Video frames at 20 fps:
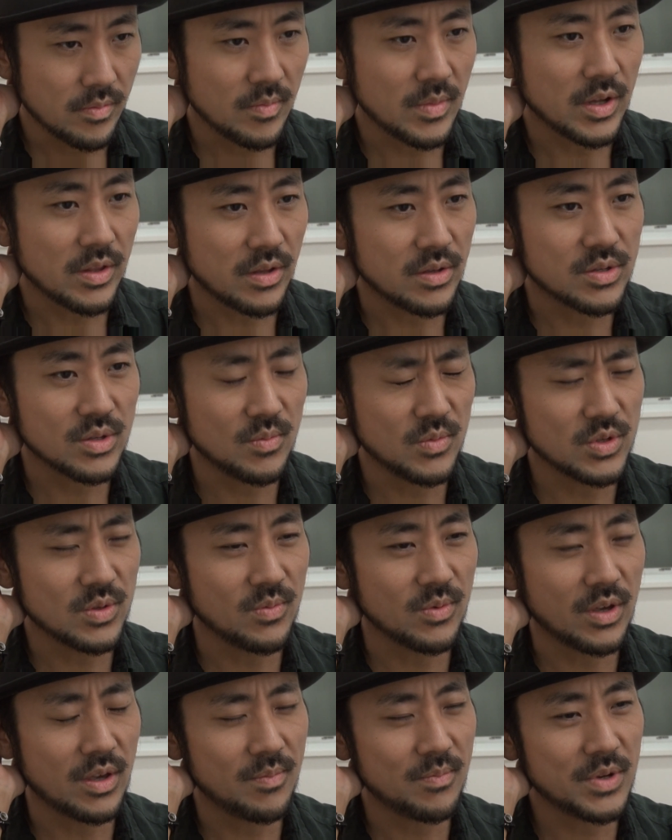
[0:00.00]
まあね、そもそ
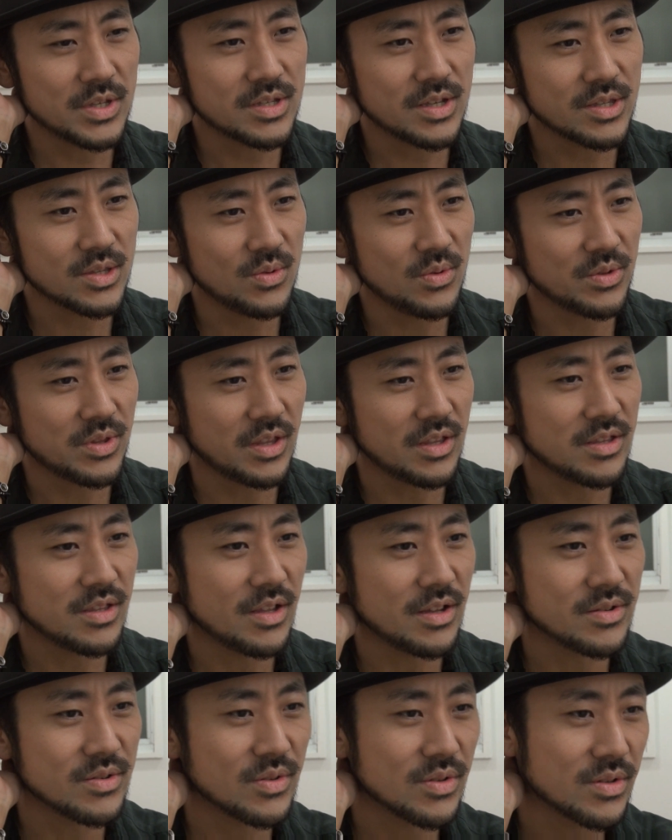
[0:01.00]
も原発が争点に
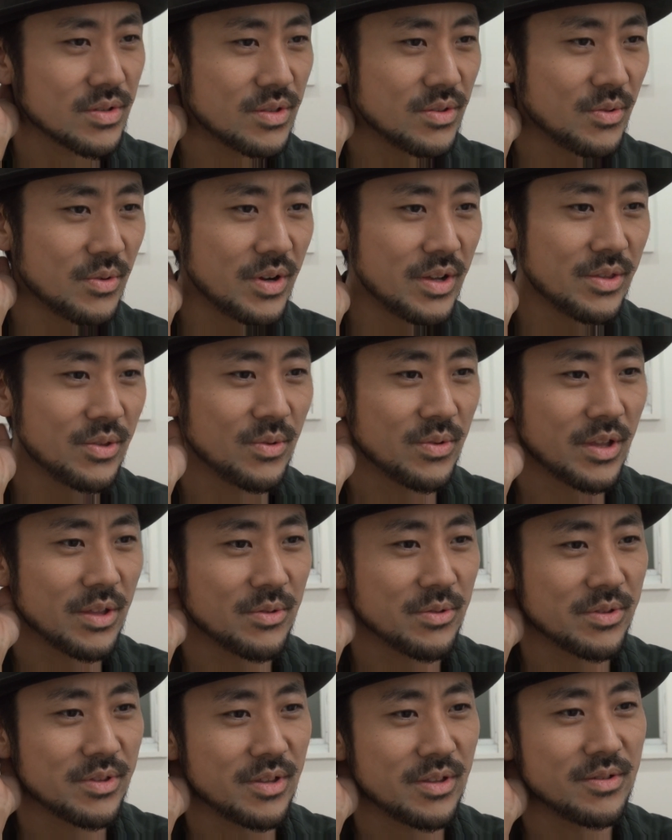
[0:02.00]
なるのはどうな
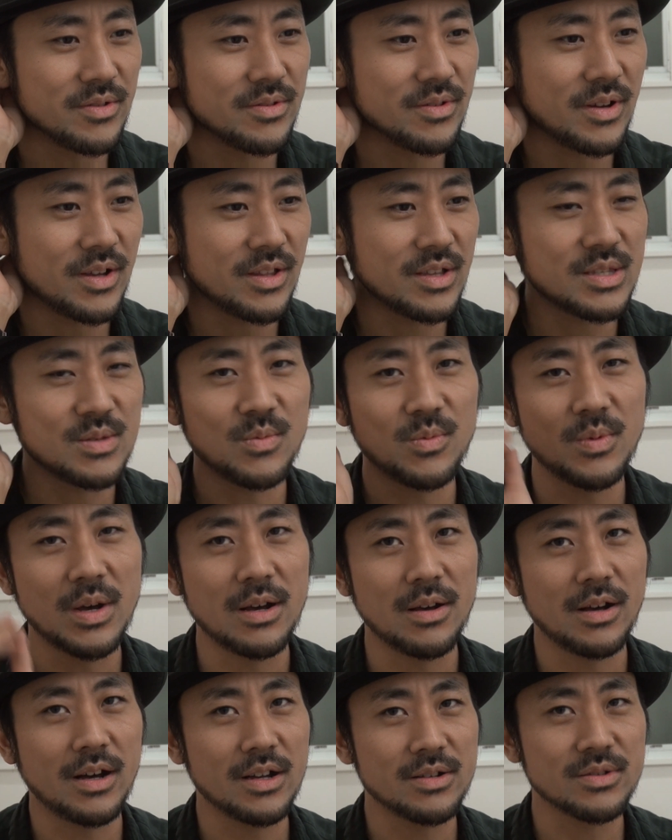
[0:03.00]
のっていう話もま
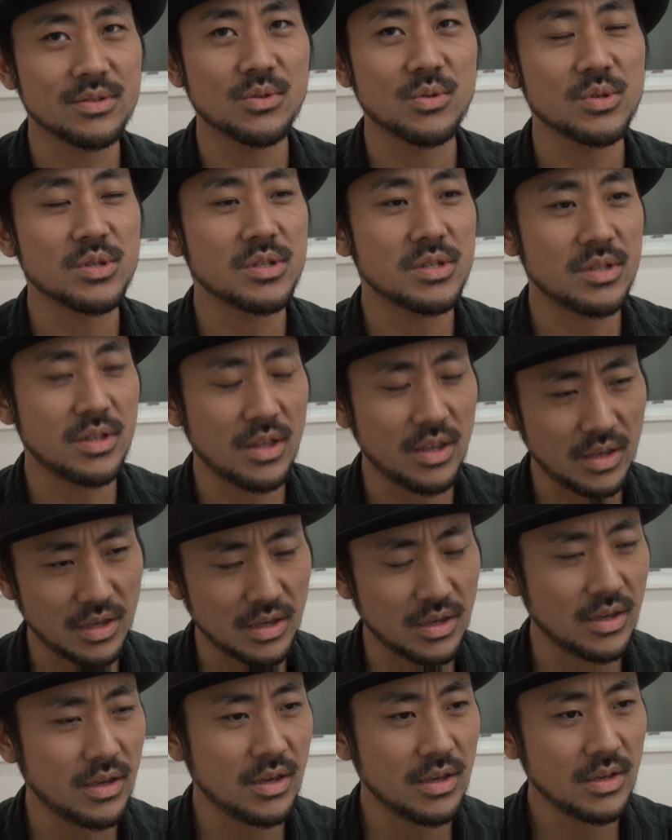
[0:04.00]
ああるとし
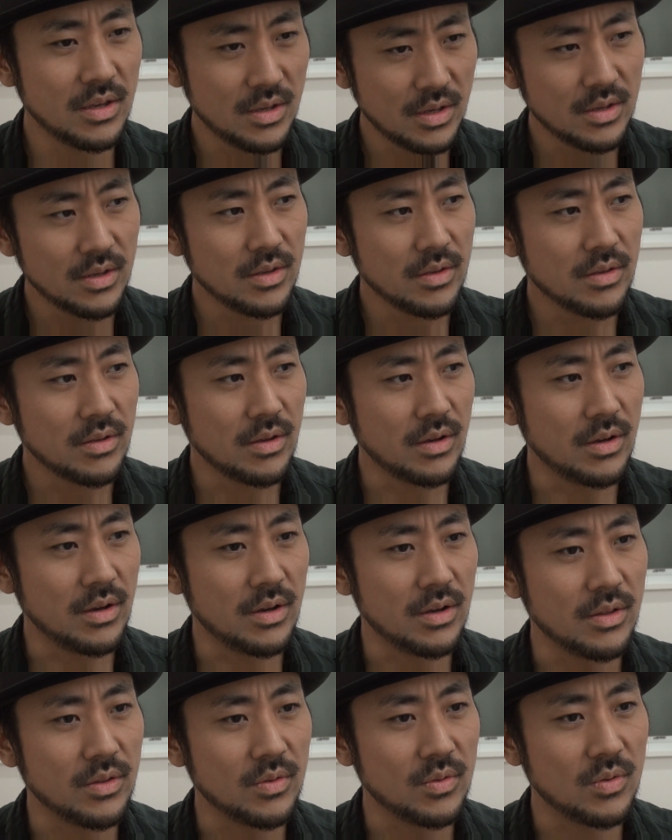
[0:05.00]
て
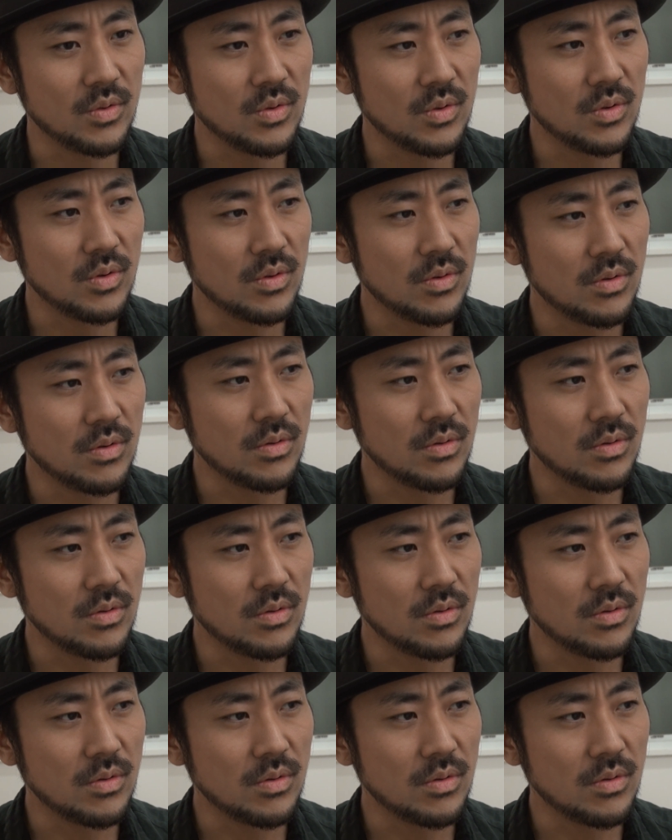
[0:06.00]
あの、